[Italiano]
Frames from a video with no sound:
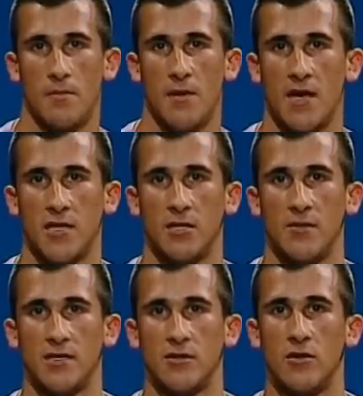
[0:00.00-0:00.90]
Perché sei una
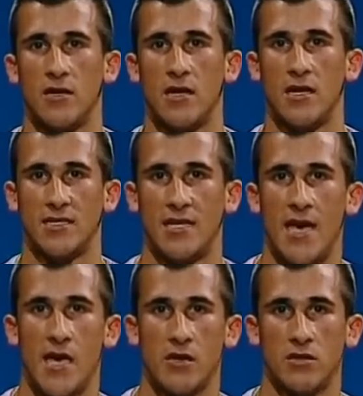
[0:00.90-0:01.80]
persona
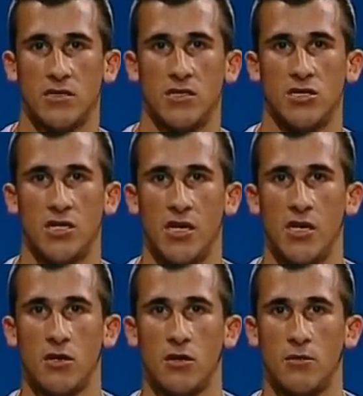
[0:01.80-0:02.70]
serio,
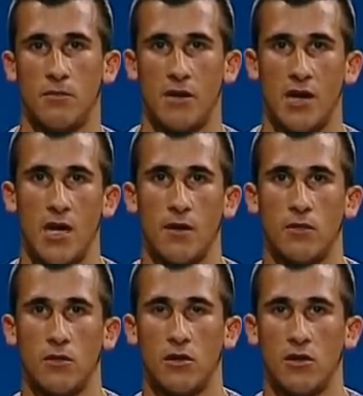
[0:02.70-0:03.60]
sincero,
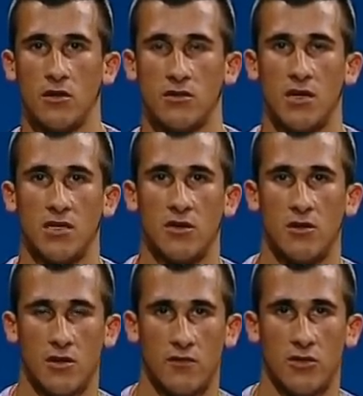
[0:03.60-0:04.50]
bravo, tanto
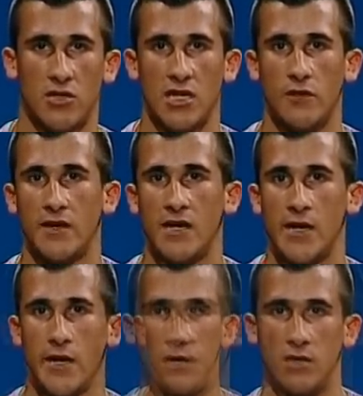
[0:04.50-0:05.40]
voglio di
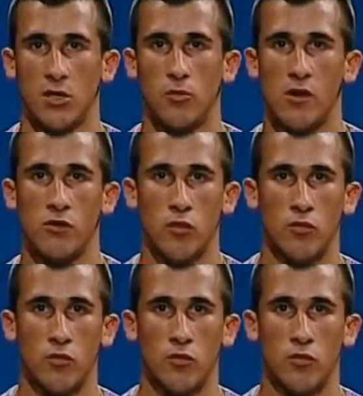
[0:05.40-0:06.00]
lavorare, sono pronto e